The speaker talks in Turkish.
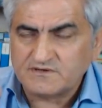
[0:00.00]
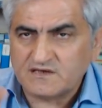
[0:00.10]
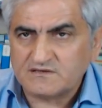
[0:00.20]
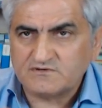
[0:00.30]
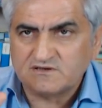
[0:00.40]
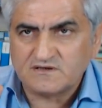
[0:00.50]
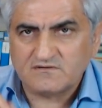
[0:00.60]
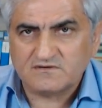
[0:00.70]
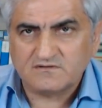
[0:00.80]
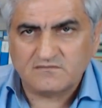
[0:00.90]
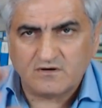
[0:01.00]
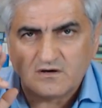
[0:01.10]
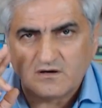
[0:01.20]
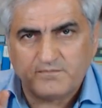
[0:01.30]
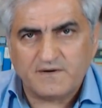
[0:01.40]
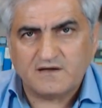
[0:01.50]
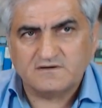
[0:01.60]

Kendimi tedavi ettim. Aa ah, ben